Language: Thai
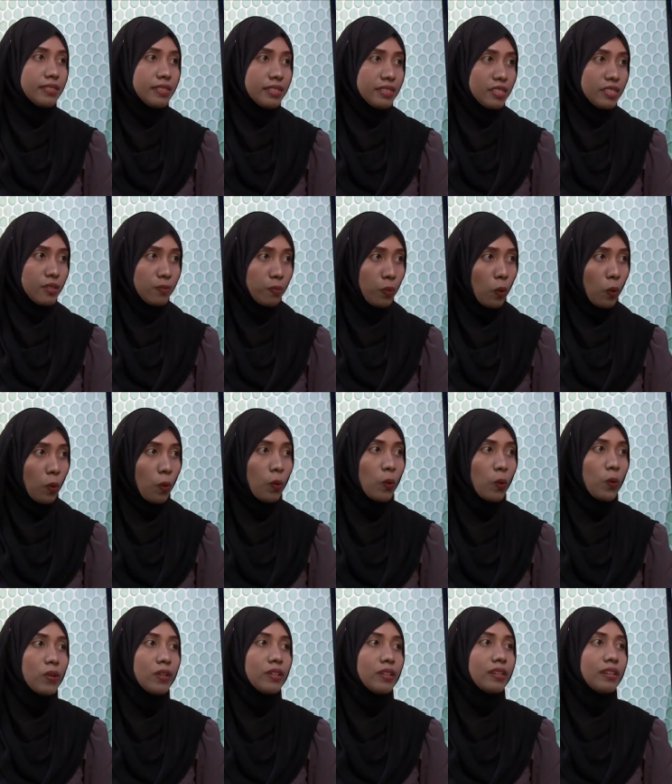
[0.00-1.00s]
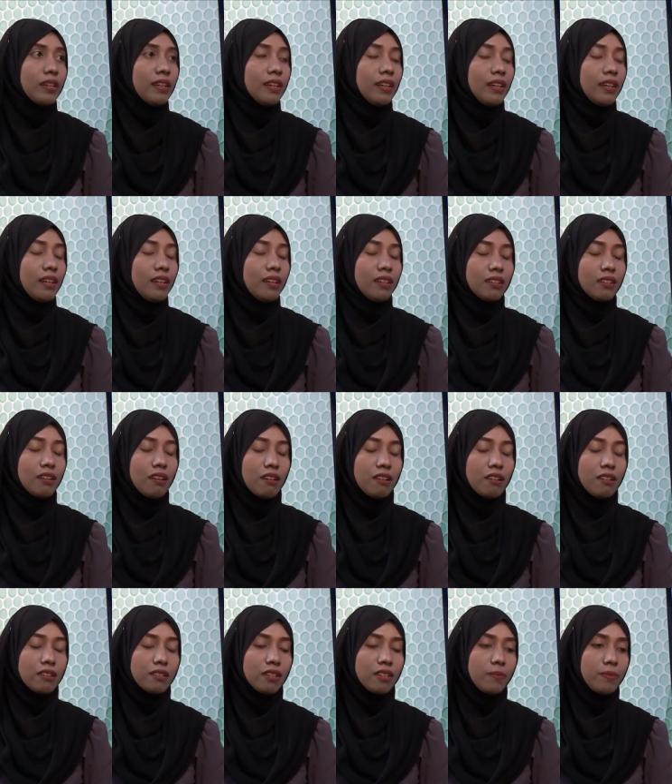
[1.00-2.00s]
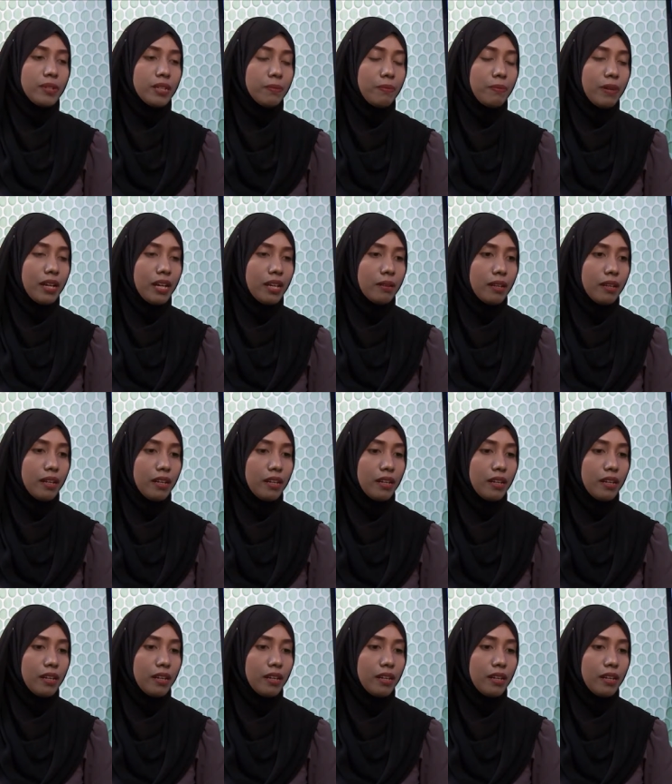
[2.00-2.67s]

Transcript: 76 คน แล้วก็รอบที่ผ่าน